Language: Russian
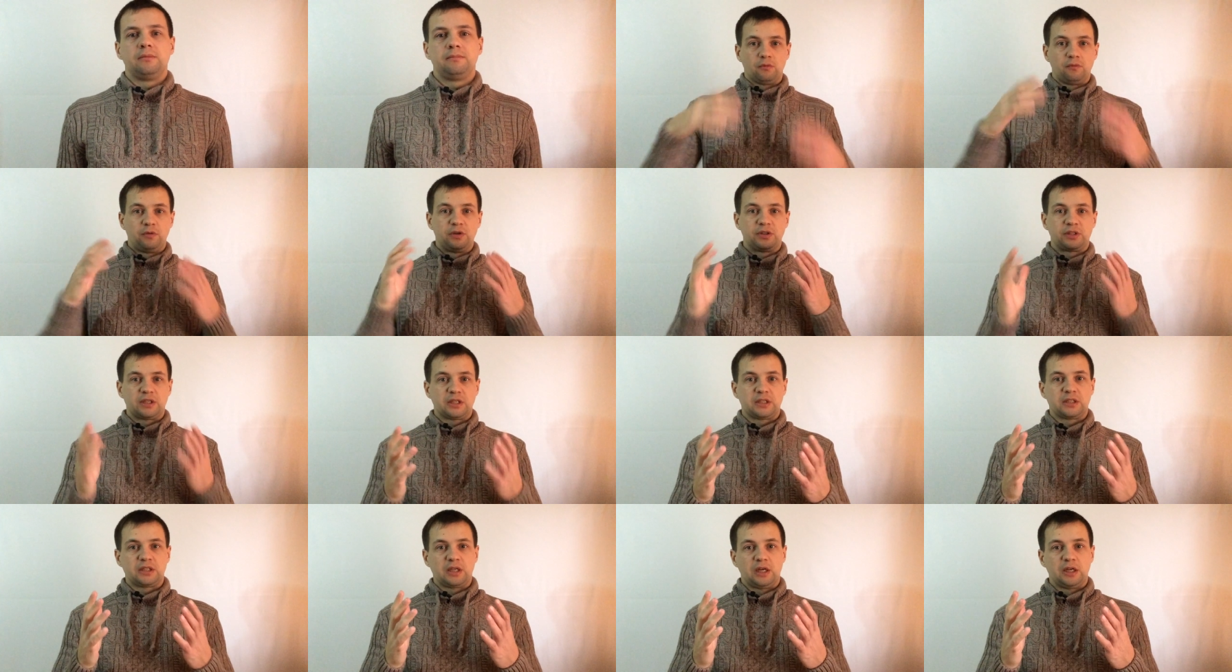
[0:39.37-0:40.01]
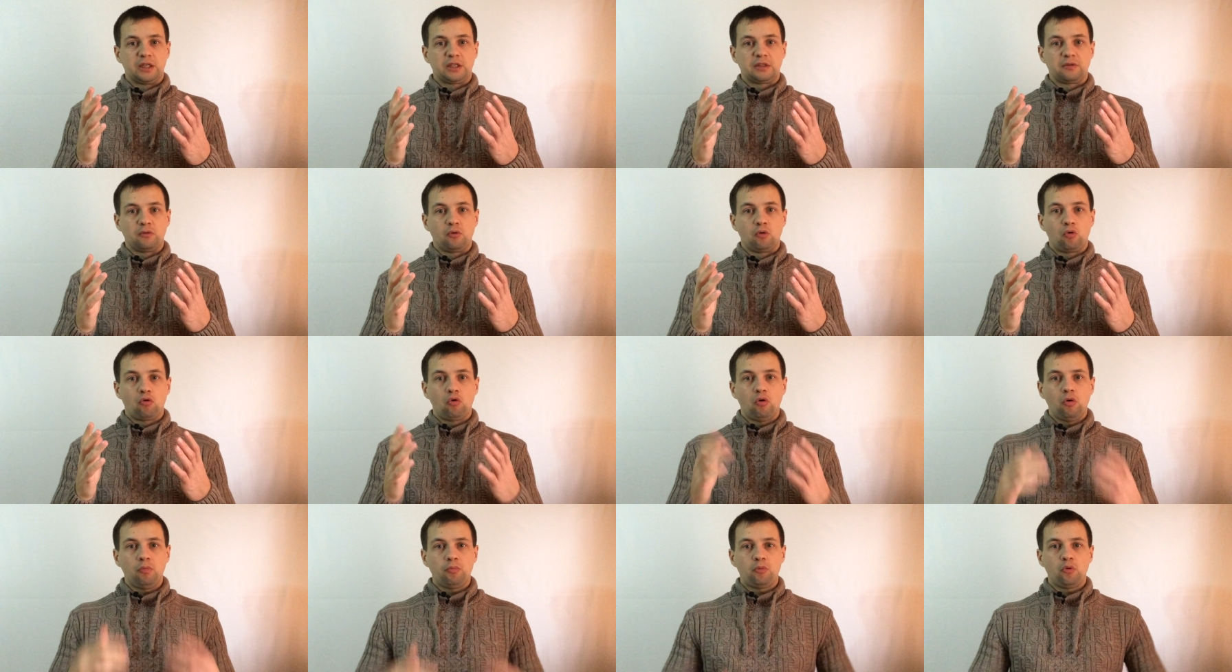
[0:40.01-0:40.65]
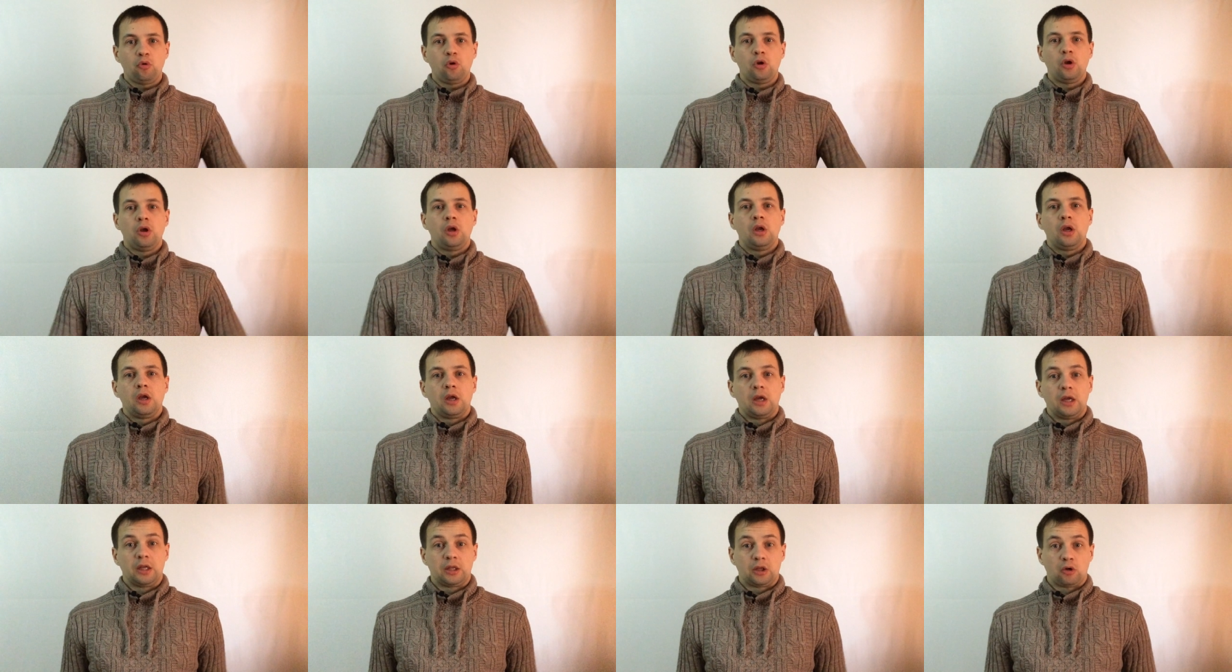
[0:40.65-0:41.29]
Вы создали свою копию,
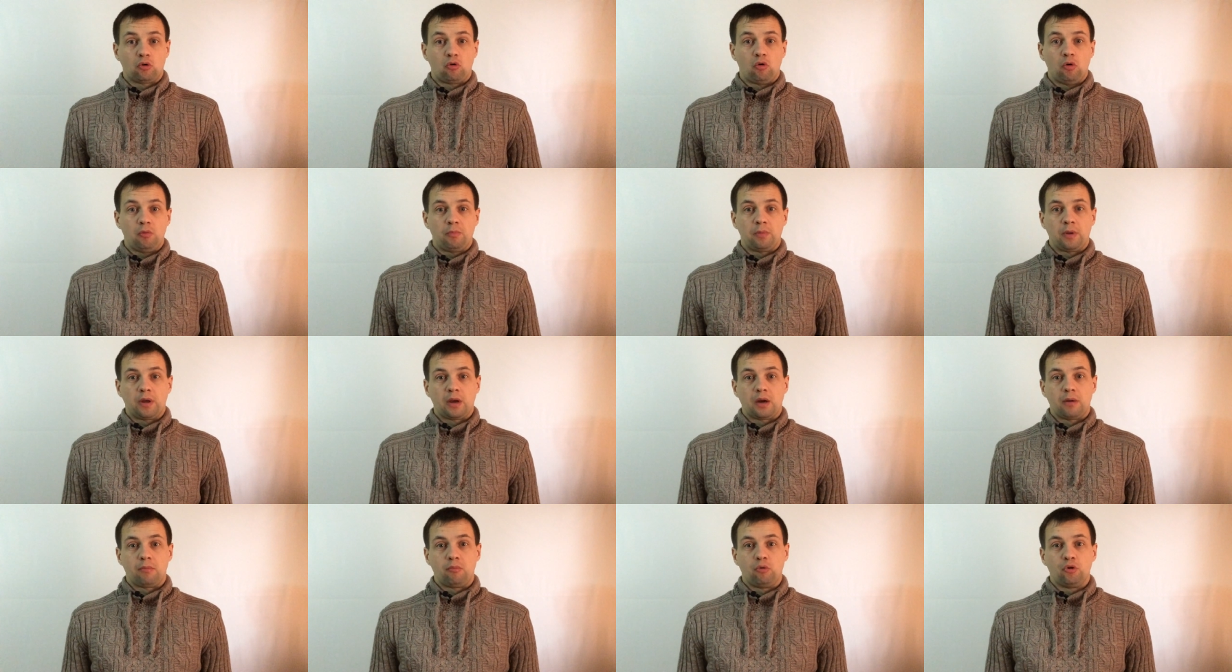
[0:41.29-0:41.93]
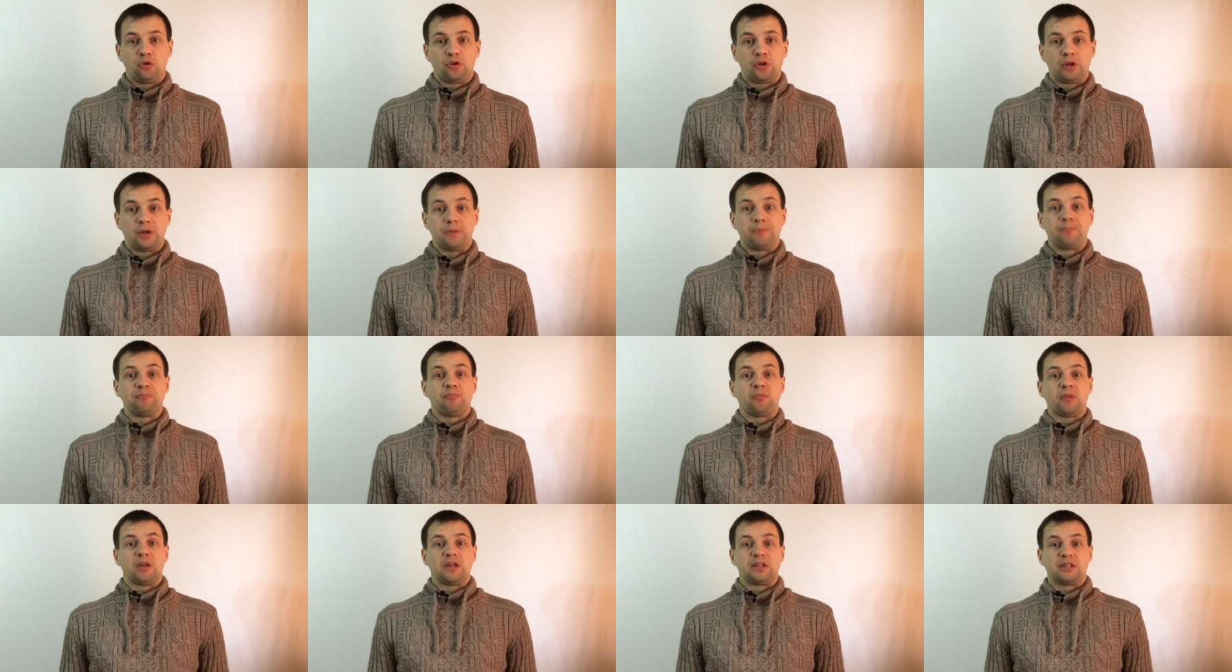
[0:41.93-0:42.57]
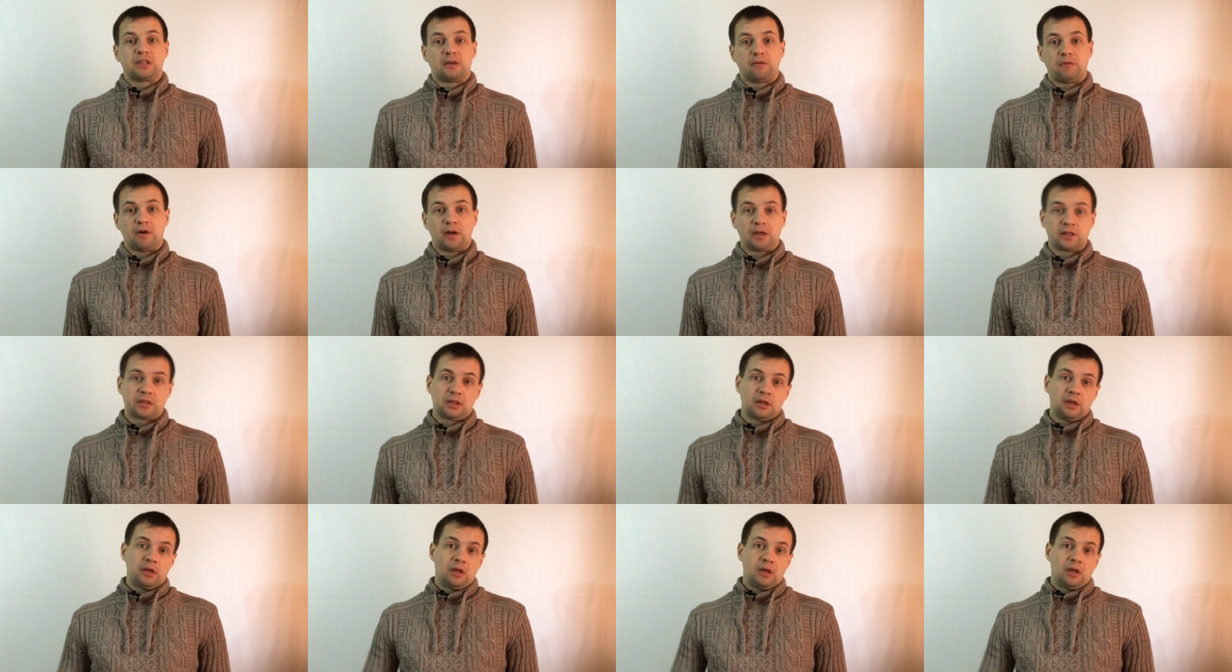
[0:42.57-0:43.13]
эта копия работает за вас.